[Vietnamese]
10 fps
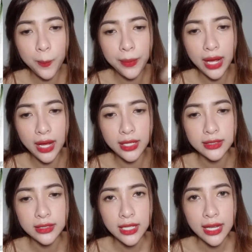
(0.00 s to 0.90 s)
khúc
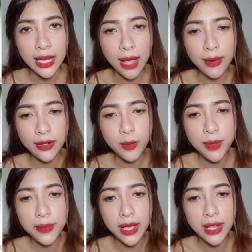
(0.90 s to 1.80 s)
mà em đoán
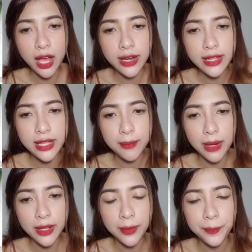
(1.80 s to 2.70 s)
đúng giúp chị nha thôi để chị
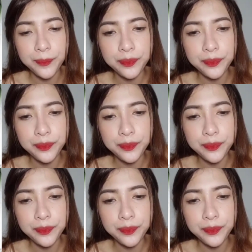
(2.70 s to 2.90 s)
chụp lại cho